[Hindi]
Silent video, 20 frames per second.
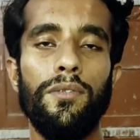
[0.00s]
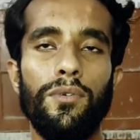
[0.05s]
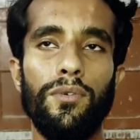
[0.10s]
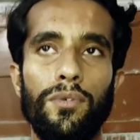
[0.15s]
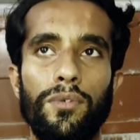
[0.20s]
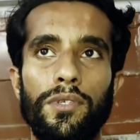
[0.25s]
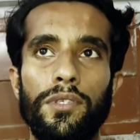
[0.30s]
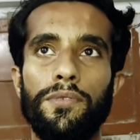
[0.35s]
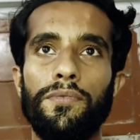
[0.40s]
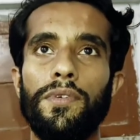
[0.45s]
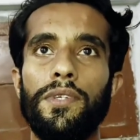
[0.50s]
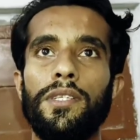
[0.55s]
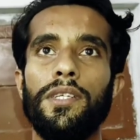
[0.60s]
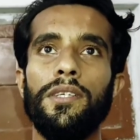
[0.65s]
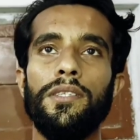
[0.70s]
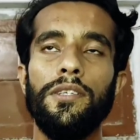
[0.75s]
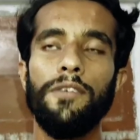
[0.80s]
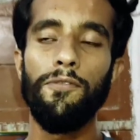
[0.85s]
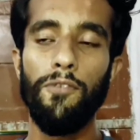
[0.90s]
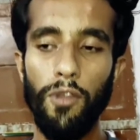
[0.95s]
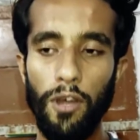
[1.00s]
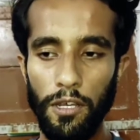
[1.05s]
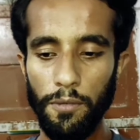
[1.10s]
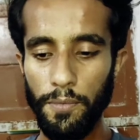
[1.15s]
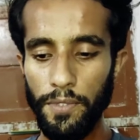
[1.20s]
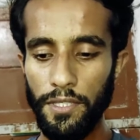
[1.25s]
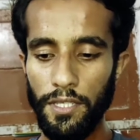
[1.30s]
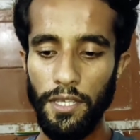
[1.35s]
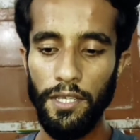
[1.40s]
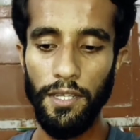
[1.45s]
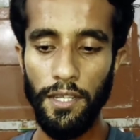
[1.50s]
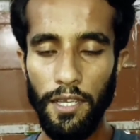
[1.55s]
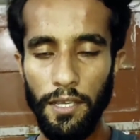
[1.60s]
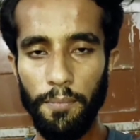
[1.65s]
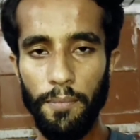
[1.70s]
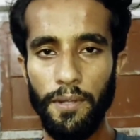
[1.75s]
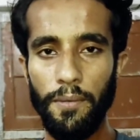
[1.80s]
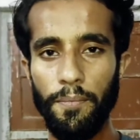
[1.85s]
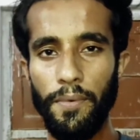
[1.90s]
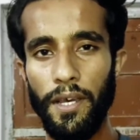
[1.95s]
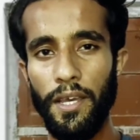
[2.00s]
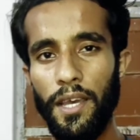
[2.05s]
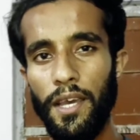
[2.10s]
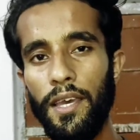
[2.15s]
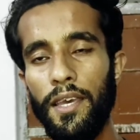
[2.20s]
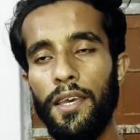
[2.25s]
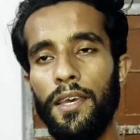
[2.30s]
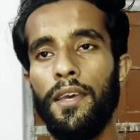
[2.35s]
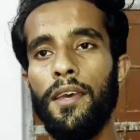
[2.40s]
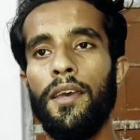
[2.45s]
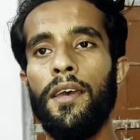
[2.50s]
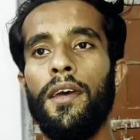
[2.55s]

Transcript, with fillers: तो इस वजह से ब्लॉग भी सही नहीं बन पाया है